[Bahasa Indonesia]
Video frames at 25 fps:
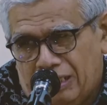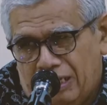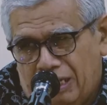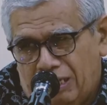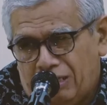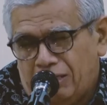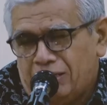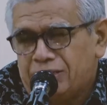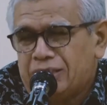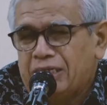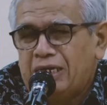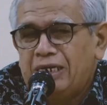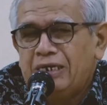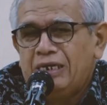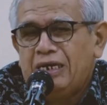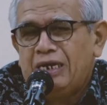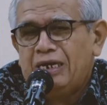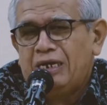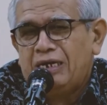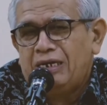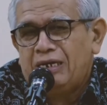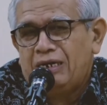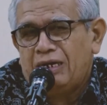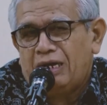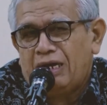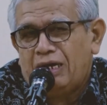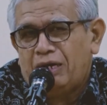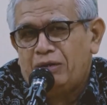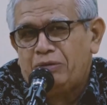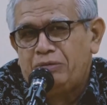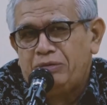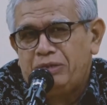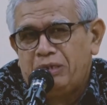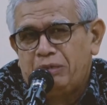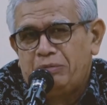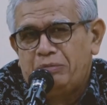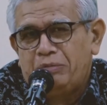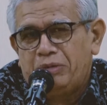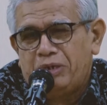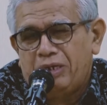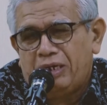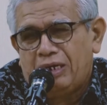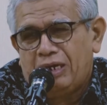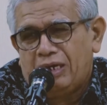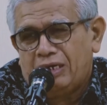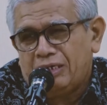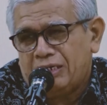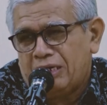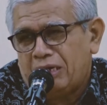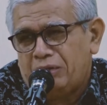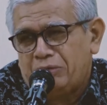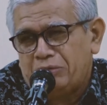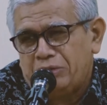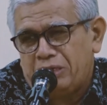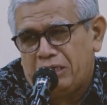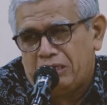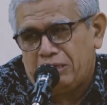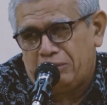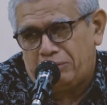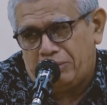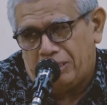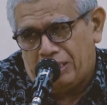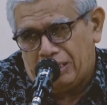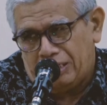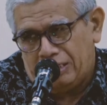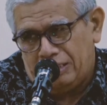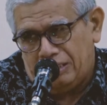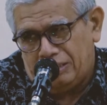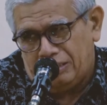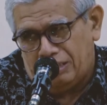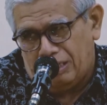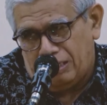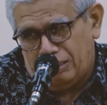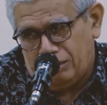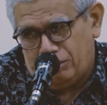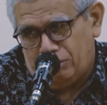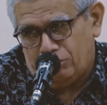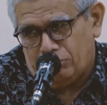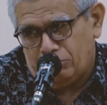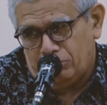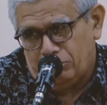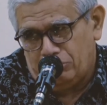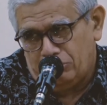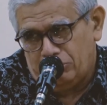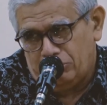Allah sayang karunia memberikan karunia kepada kita itu